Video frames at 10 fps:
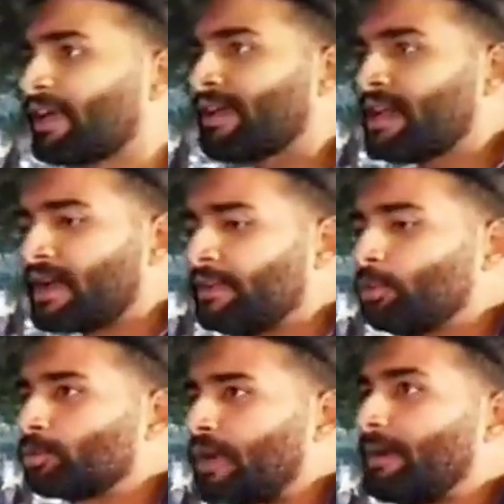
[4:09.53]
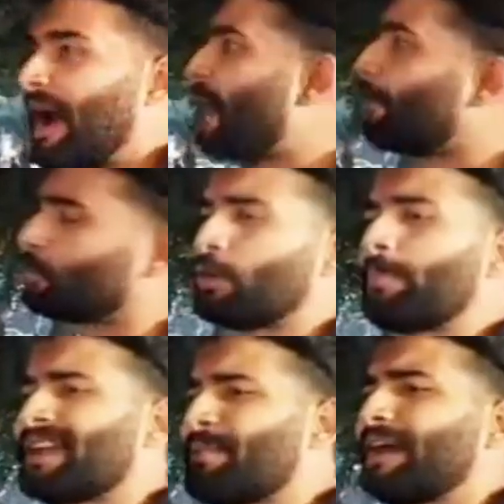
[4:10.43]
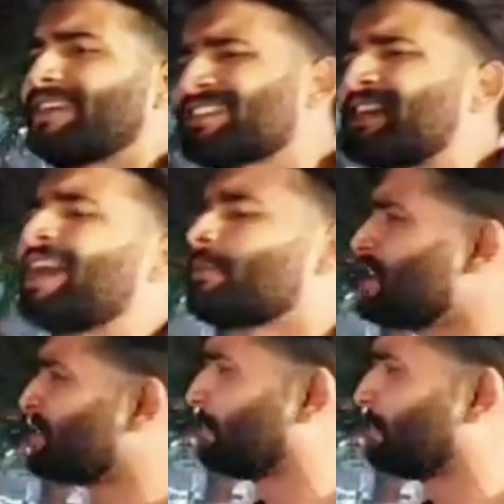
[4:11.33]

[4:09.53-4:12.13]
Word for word: है कि अल्लाह का एक दूसरा आप उसको अपना भाई इंसान भी ना